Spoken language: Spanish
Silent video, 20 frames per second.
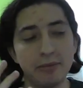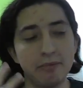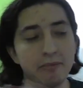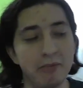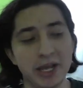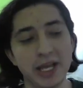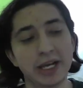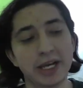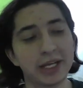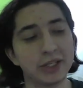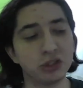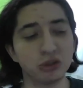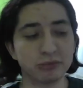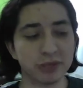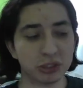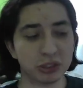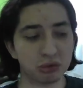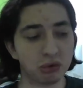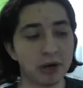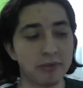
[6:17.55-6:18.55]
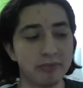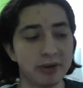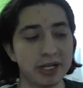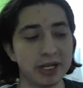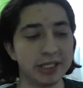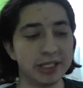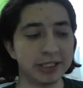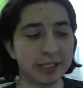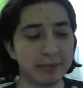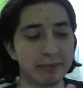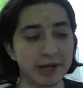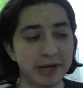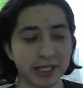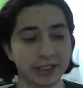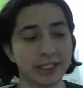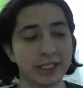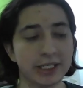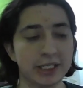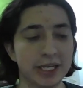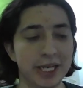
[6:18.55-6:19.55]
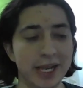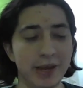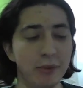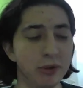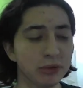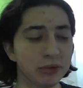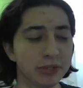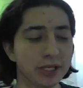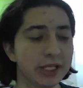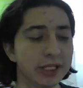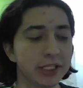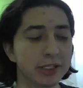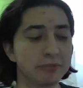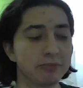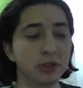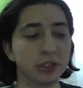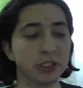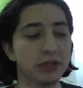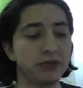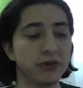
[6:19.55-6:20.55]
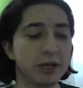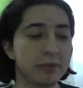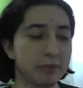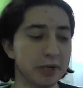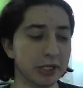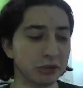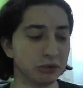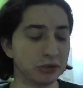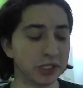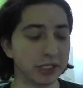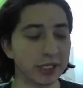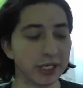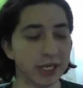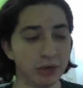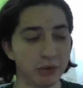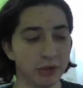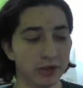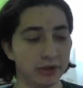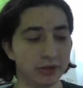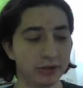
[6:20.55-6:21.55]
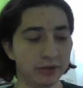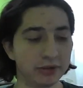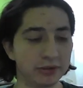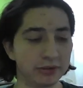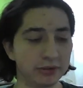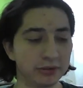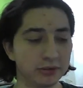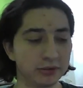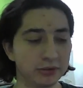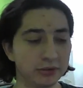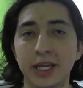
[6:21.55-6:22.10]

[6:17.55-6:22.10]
vaya canción más guapa el de esta parte, la voy a buscar en Spotify para escucharla luego.